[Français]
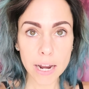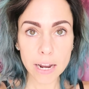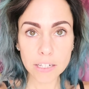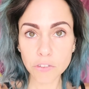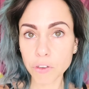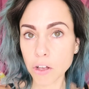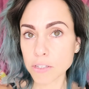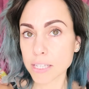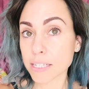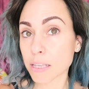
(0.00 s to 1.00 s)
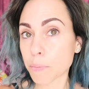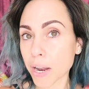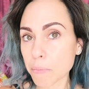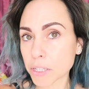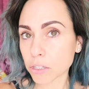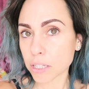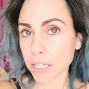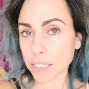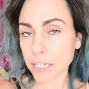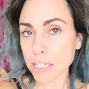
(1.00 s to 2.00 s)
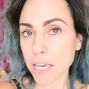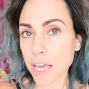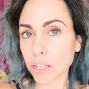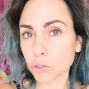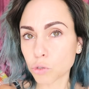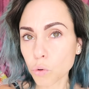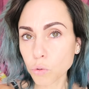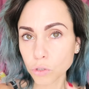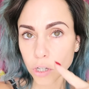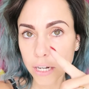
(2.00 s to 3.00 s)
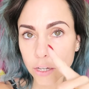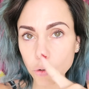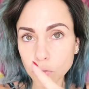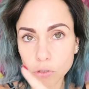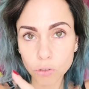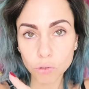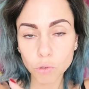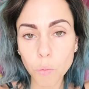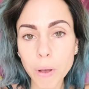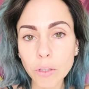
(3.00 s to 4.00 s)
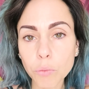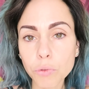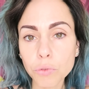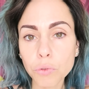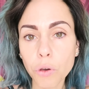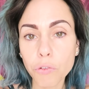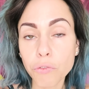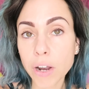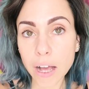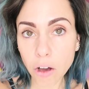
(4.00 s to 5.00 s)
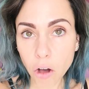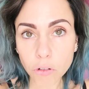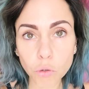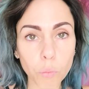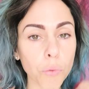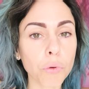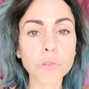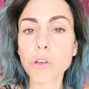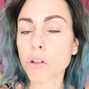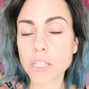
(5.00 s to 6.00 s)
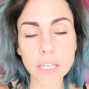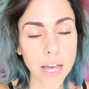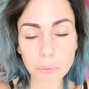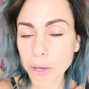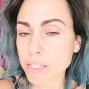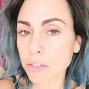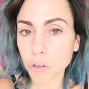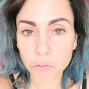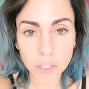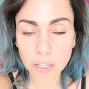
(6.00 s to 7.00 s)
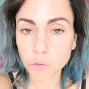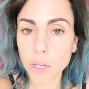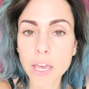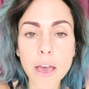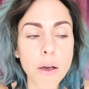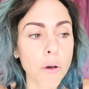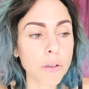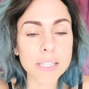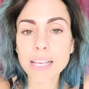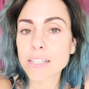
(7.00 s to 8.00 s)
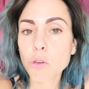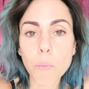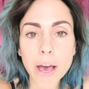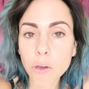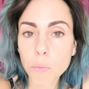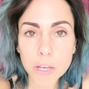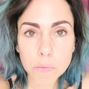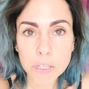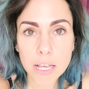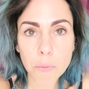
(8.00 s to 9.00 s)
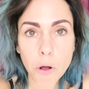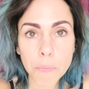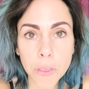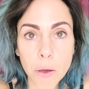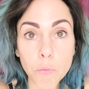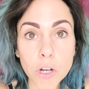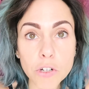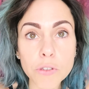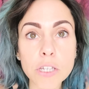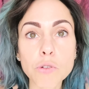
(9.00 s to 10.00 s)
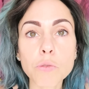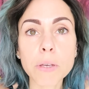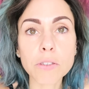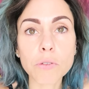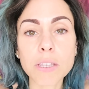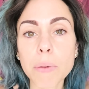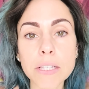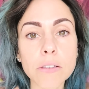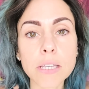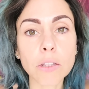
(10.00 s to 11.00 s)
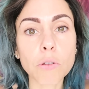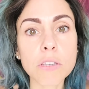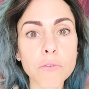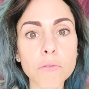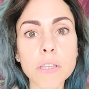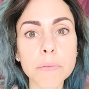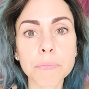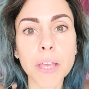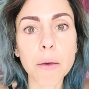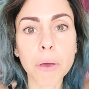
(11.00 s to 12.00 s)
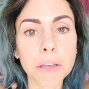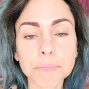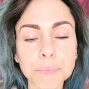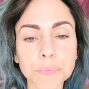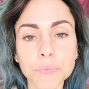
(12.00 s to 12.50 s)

là la différence c'est que c'est pas la méthode électrique donc les croûtes sont pas non plus euh, flagrantes, on peut sortir après s'être fait tatouer, ça se remarque pas spécialement moi je le sais juste parce que c'est pas censé être aussi foncé après